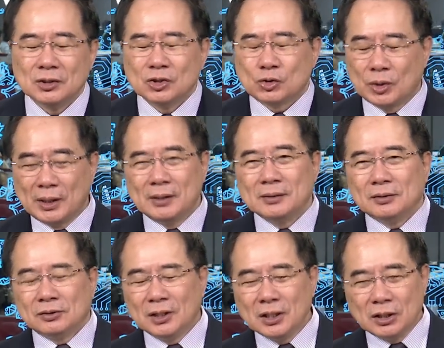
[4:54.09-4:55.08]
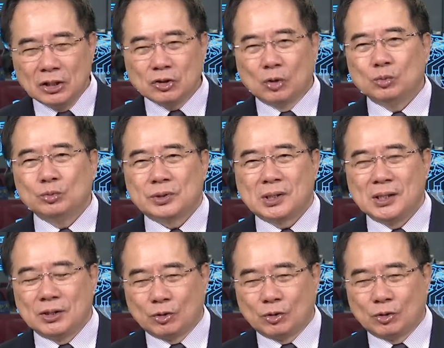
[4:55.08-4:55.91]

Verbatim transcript: 所以任何一种武器